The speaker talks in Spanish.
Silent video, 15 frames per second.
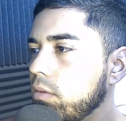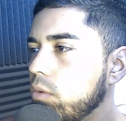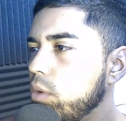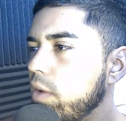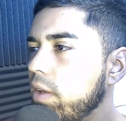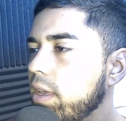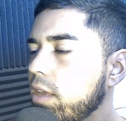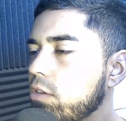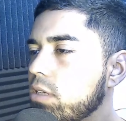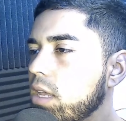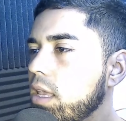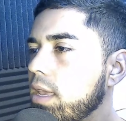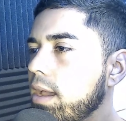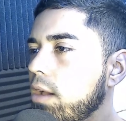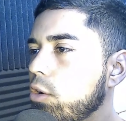Una vez que nos hayan
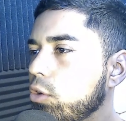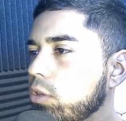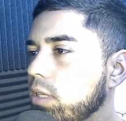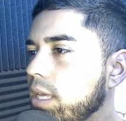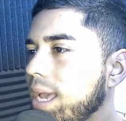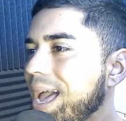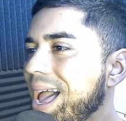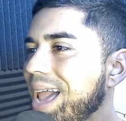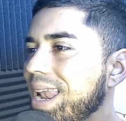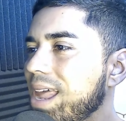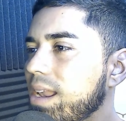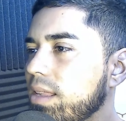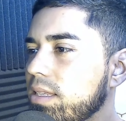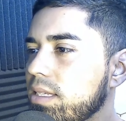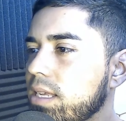llegado los TIA a la
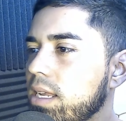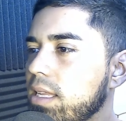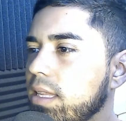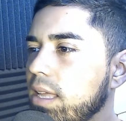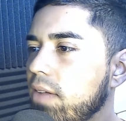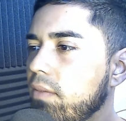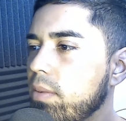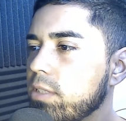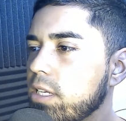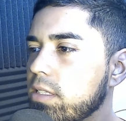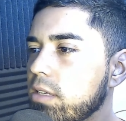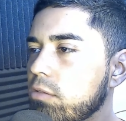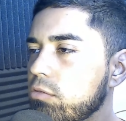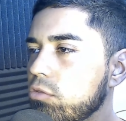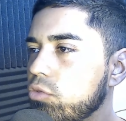red de Celestia, vamos a
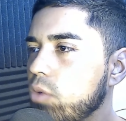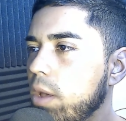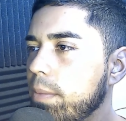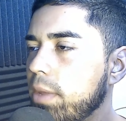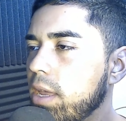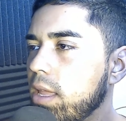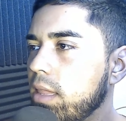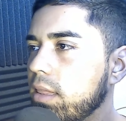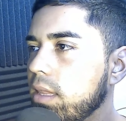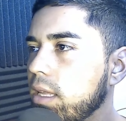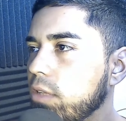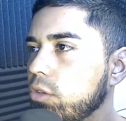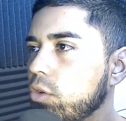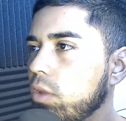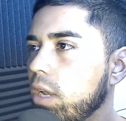hacer un swap
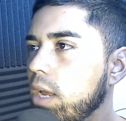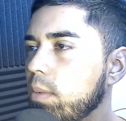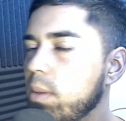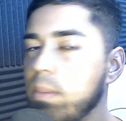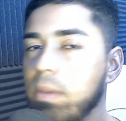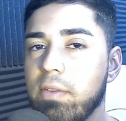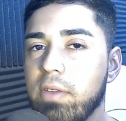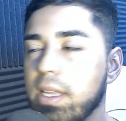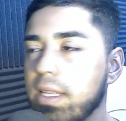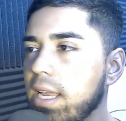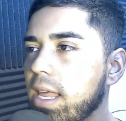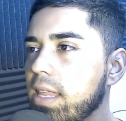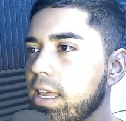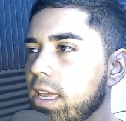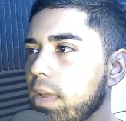dentro de la misma billetera
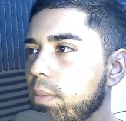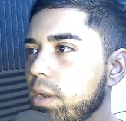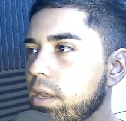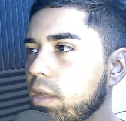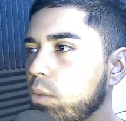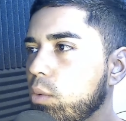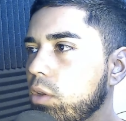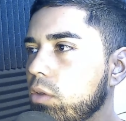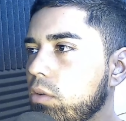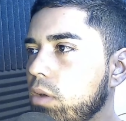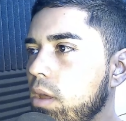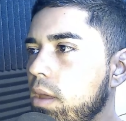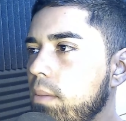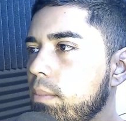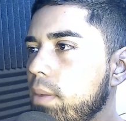de Kepler, ¿de acuerdo?
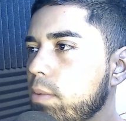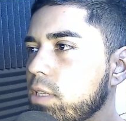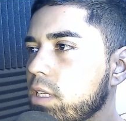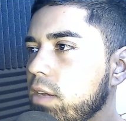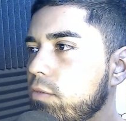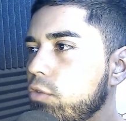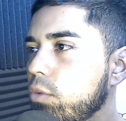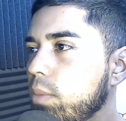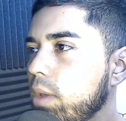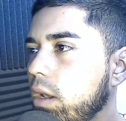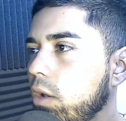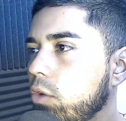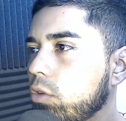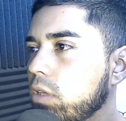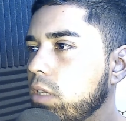Vamos a transformar
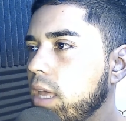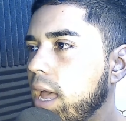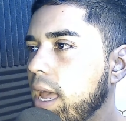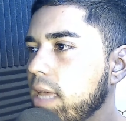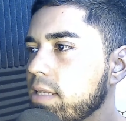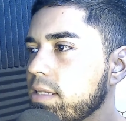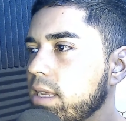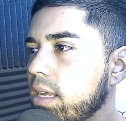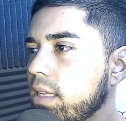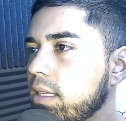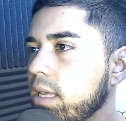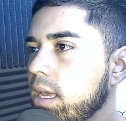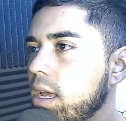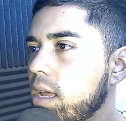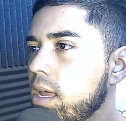los TIA en
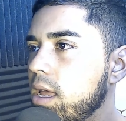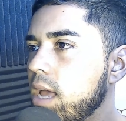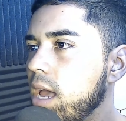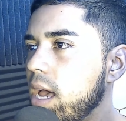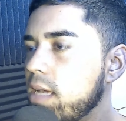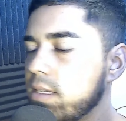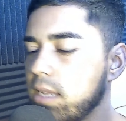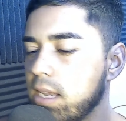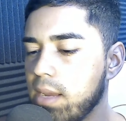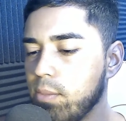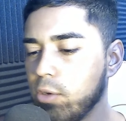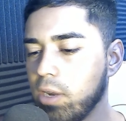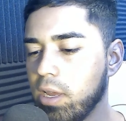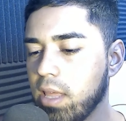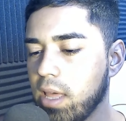Celestia hacia la
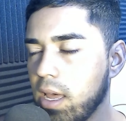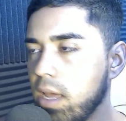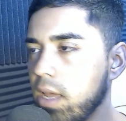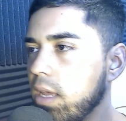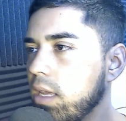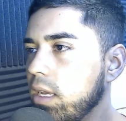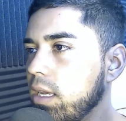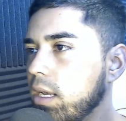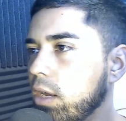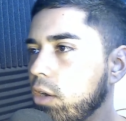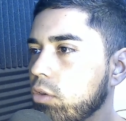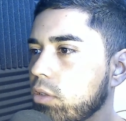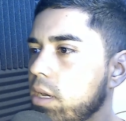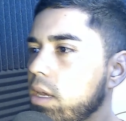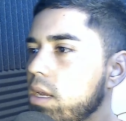moneda INJ
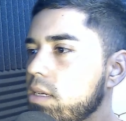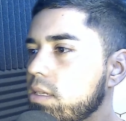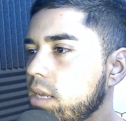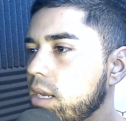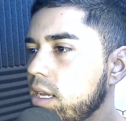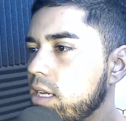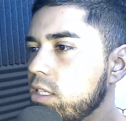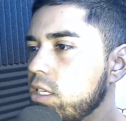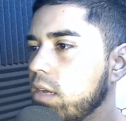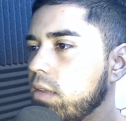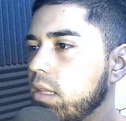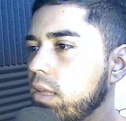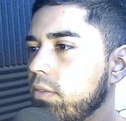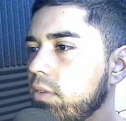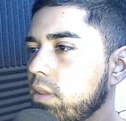quiere decir
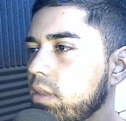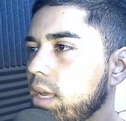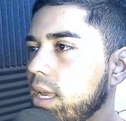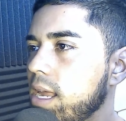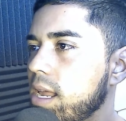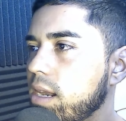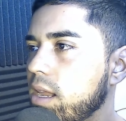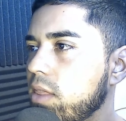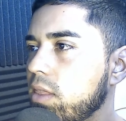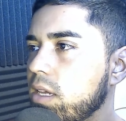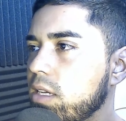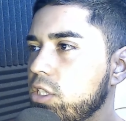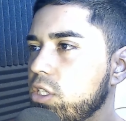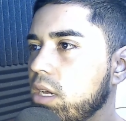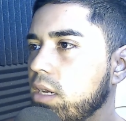Injective de la red de
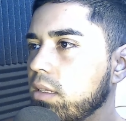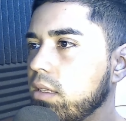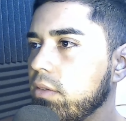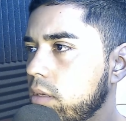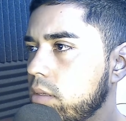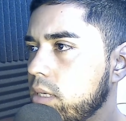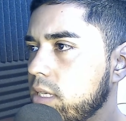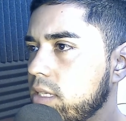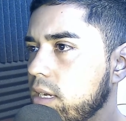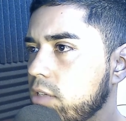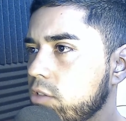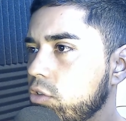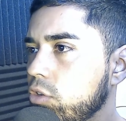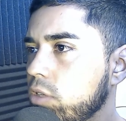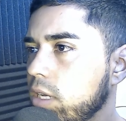Injective. Así que
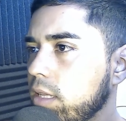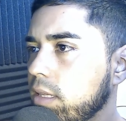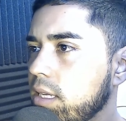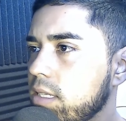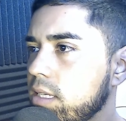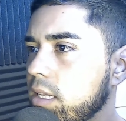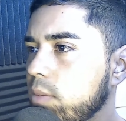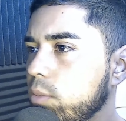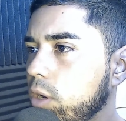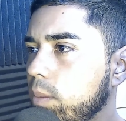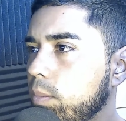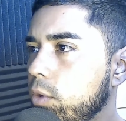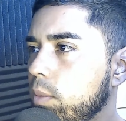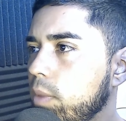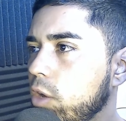selecciono 37, por
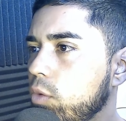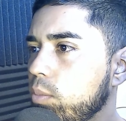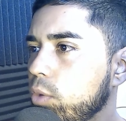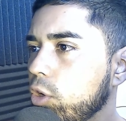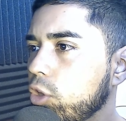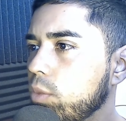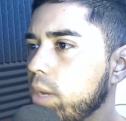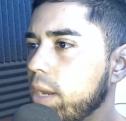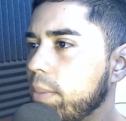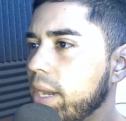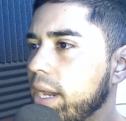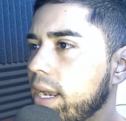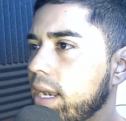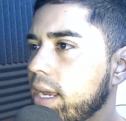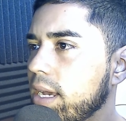ejemplo, me deja un poquito para
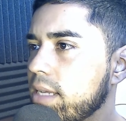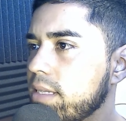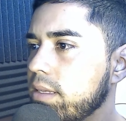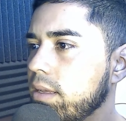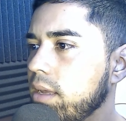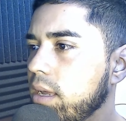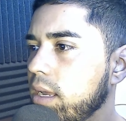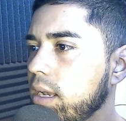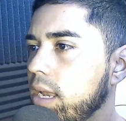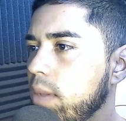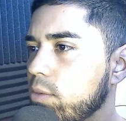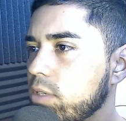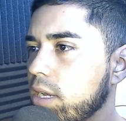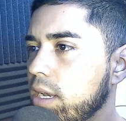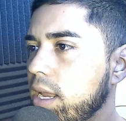apagar el gas le
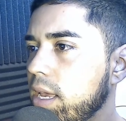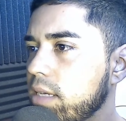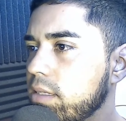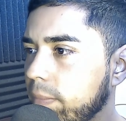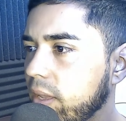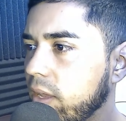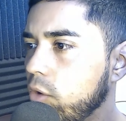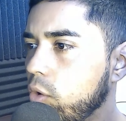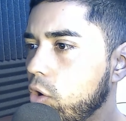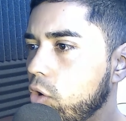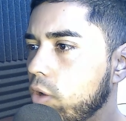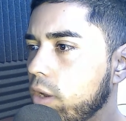damos en Next y luego en